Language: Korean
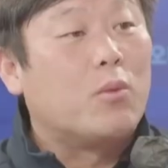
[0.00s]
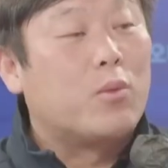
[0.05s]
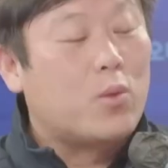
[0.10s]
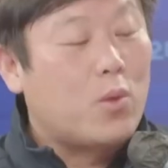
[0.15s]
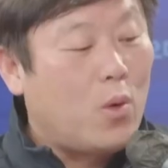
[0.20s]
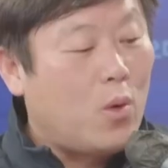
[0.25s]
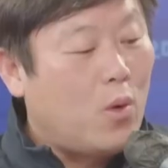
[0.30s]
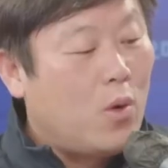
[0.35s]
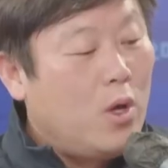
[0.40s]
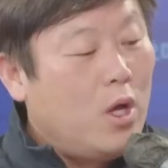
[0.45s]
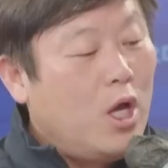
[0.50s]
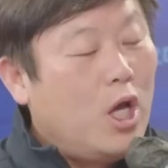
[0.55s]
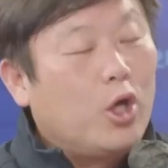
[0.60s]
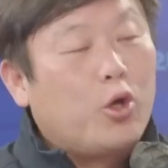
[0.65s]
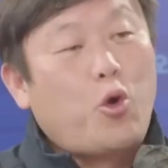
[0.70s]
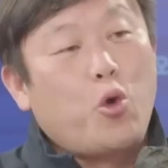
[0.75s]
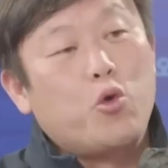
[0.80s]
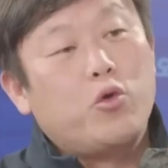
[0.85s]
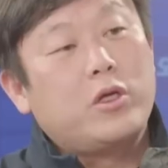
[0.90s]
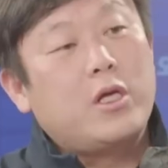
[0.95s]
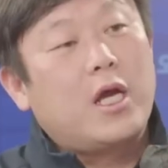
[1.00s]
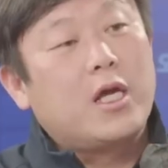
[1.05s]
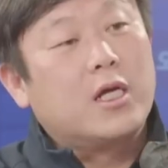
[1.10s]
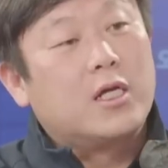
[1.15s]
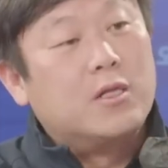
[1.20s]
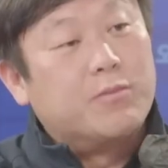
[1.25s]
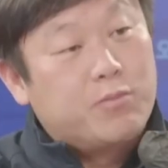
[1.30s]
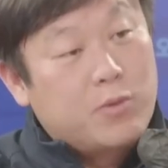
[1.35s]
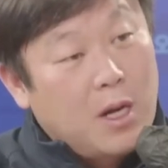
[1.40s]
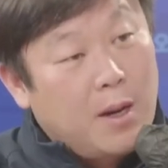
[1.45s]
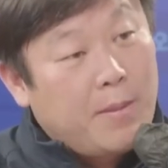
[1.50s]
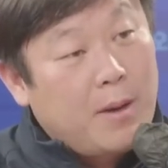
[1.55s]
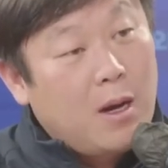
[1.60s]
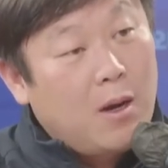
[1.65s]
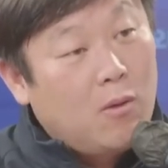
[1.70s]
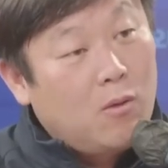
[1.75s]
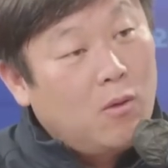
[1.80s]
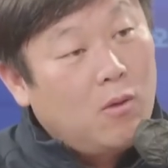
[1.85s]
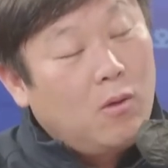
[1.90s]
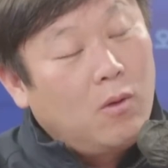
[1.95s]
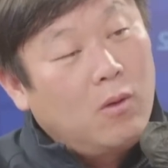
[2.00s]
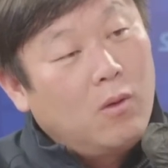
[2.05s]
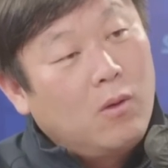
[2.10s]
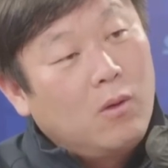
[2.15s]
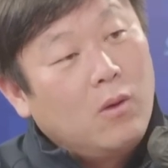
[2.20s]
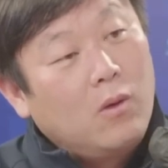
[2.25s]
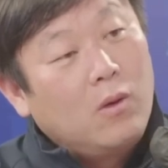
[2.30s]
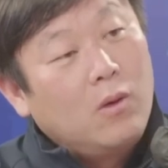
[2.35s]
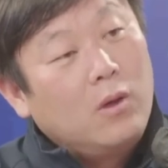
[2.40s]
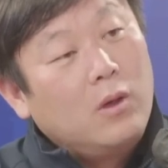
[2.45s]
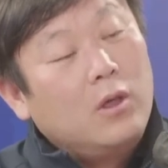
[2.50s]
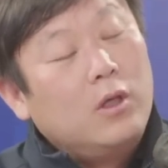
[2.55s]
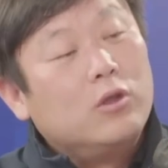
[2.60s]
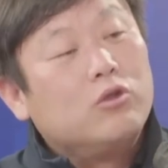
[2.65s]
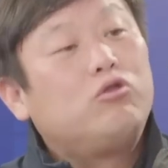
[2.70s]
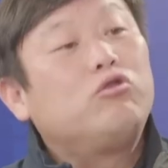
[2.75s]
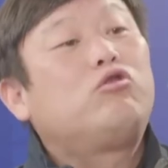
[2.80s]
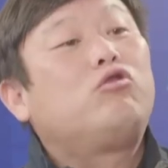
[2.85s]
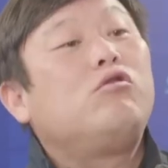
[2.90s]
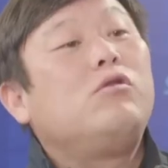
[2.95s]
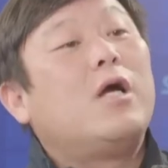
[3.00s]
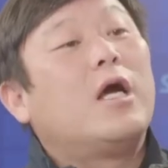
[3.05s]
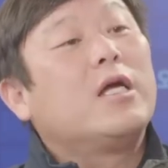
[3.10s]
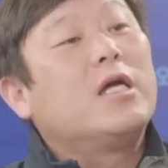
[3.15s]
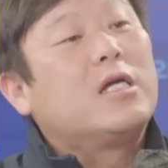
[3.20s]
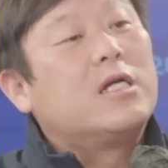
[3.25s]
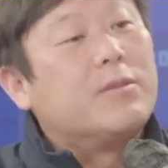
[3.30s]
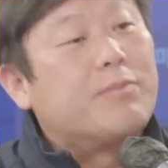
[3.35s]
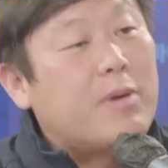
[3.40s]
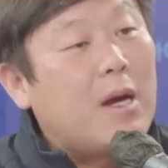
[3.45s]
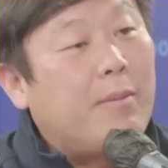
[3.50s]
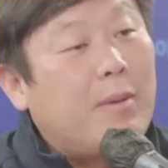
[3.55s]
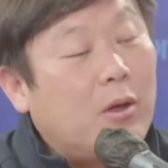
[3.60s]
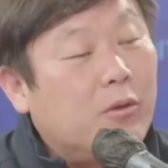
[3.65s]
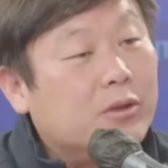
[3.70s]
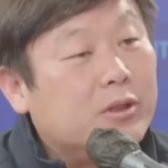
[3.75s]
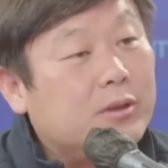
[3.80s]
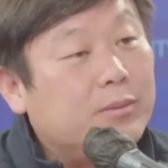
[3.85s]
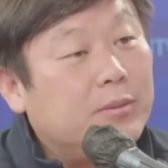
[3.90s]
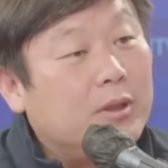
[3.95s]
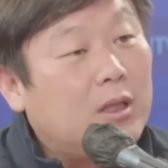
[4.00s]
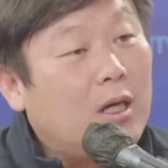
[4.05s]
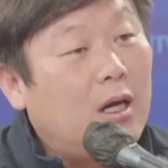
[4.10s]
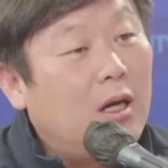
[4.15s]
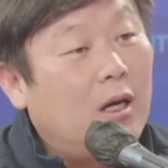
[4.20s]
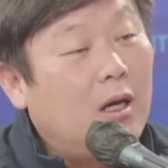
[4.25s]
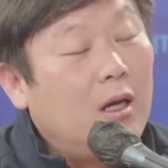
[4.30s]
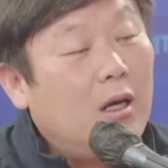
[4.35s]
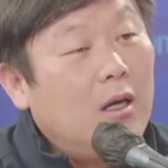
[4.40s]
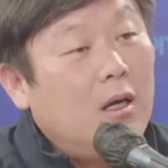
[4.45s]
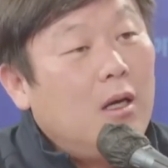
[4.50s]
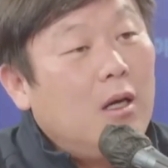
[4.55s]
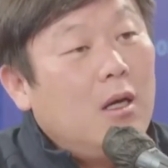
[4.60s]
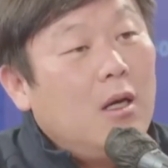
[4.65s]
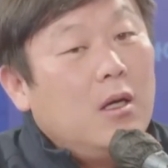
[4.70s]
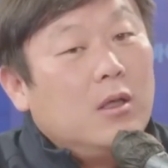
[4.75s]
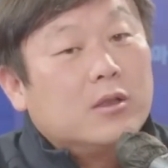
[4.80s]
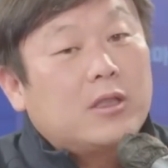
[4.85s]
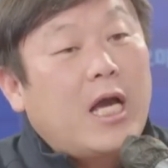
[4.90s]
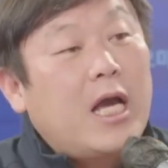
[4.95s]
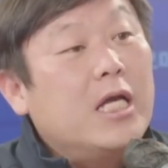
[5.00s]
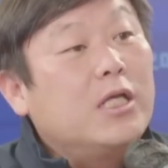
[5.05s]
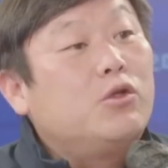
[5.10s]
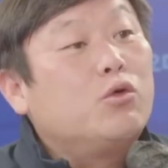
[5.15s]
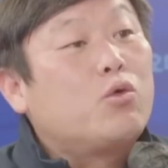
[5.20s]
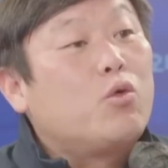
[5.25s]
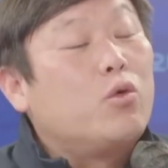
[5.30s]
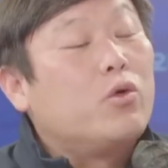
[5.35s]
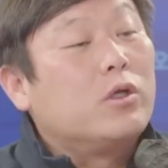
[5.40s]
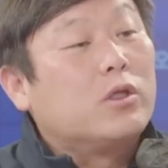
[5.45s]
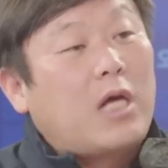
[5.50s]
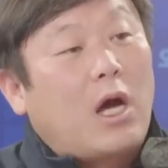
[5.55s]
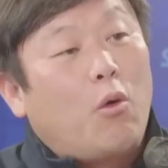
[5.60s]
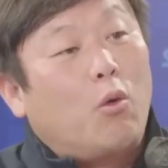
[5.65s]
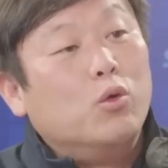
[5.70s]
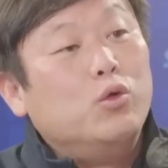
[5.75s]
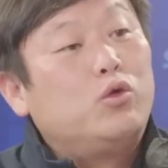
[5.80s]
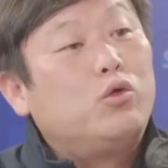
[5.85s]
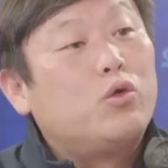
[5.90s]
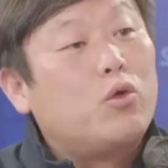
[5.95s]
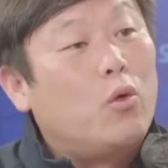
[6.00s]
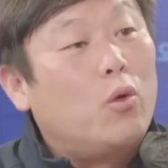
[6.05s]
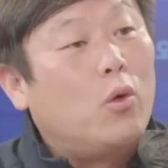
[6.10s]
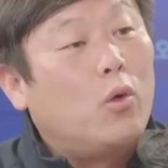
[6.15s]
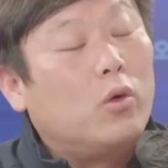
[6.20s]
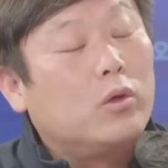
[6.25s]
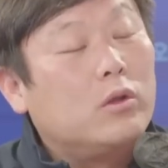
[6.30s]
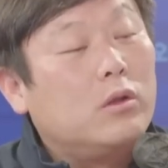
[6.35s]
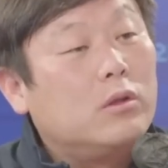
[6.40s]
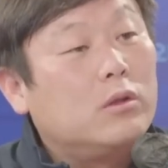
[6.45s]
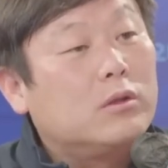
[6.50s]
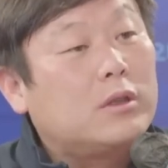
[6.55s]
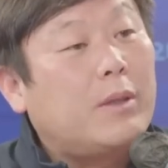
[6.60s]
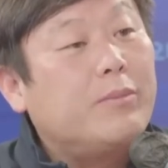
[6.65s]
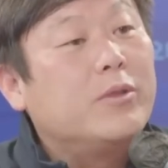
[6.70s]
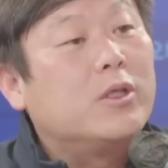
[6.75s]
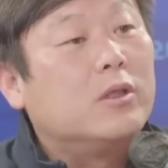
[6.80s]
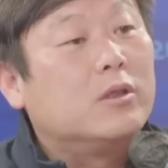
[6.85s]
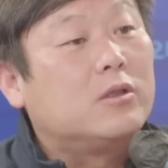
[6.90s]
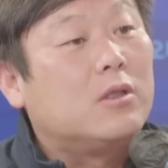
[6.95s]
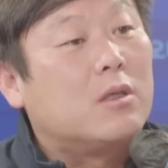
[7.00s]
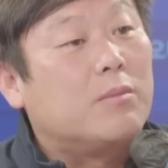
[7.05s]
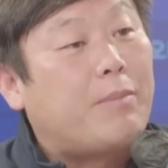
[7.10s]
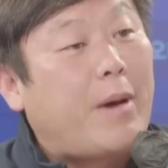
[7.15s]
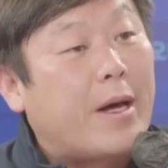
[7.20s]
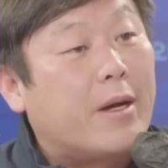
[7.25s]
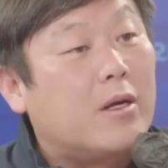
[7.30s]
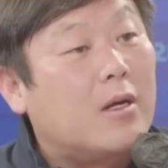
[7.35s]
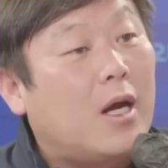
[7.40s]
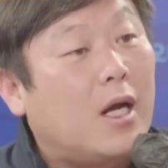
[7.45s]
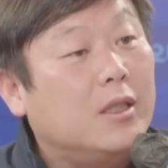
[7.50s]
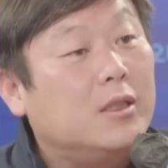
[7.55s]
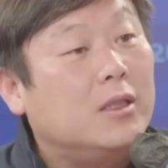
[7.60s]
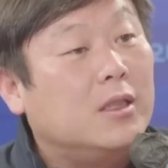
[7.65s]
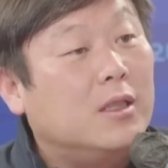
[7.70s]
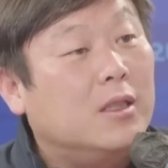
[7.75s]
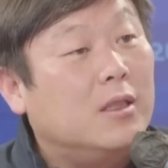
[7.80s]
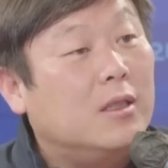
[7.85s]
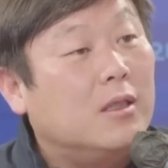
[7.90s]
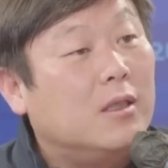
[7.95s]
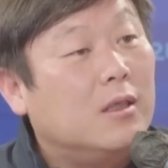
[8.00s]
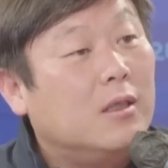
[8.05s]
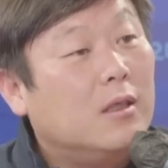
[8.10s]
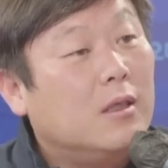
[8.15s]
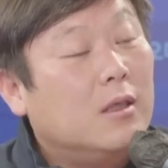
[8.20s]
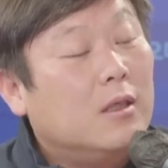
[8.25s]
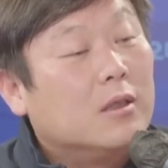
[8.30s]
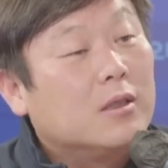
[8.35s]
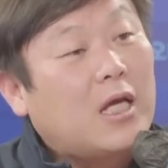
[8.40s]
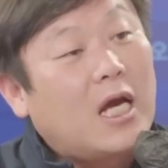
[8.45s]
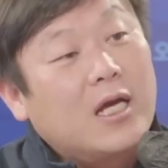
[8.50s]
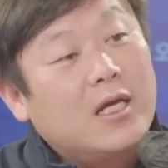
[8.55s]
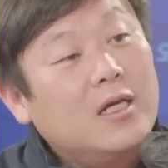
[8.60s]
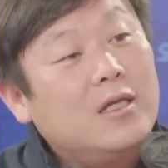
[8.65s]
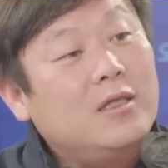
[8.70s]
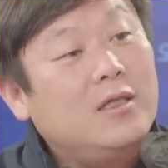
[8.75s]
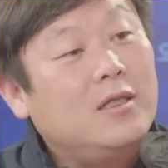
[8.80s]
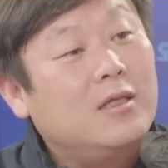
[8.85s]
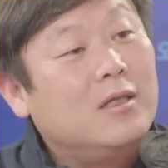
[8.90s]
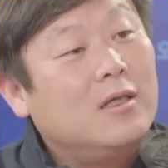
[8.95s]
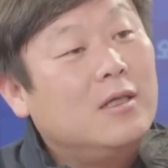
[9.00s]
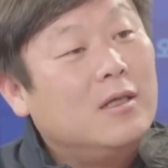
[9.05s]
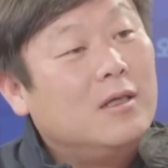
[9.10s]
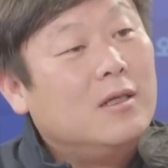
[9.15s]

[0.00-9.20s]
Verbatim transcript: 없고 교역량이 급감하고 수출량이 급감하고 있습니다. 네. 사회주권을 다 원수로 삼는 것처럼 발언하니 당연히